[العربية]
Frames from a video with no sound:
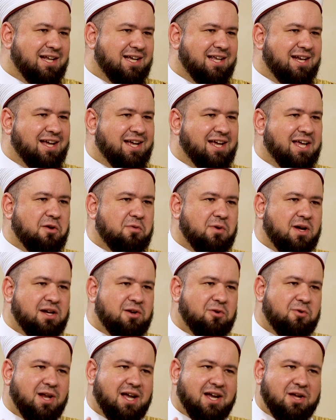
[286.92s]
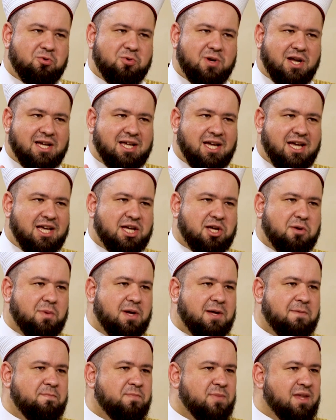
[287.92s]
الإلهي صحيح. لأن هناك هناك
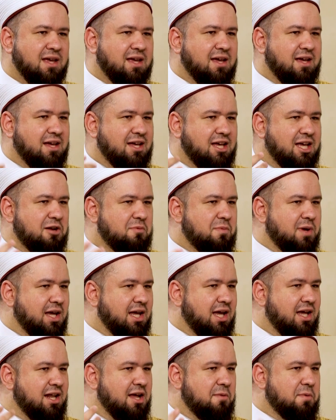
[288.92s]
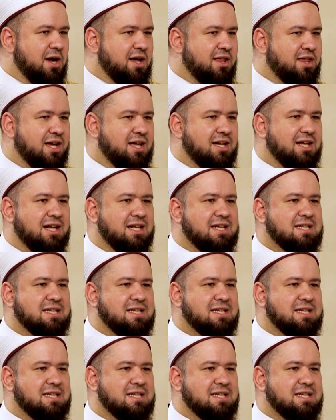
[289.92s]
حكمة صحيح. ينبغي أن يبحث عنها